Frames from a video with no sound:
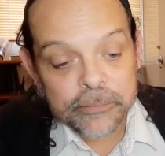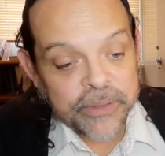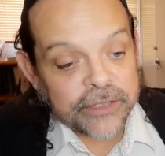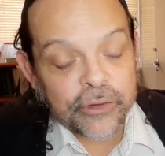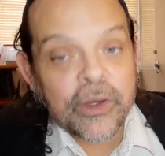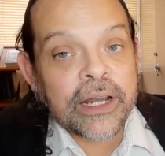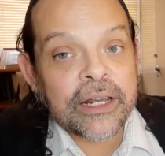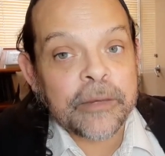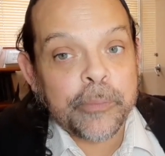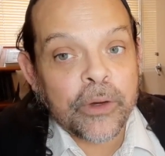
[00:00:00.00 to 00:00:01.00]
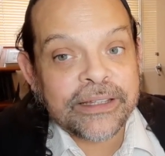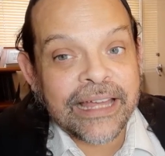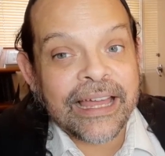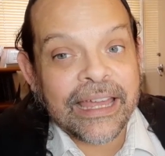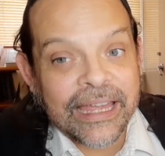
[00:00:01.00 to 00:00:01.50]
Pienso que la
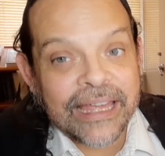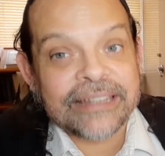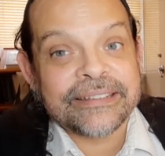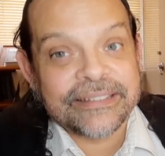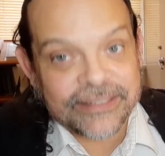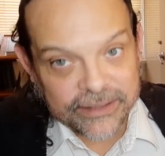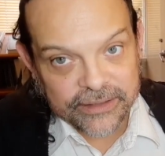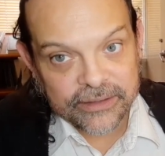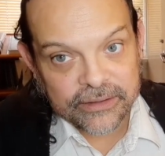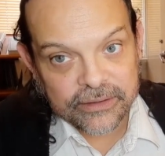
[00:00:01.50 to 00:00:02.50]
respuesta es sí.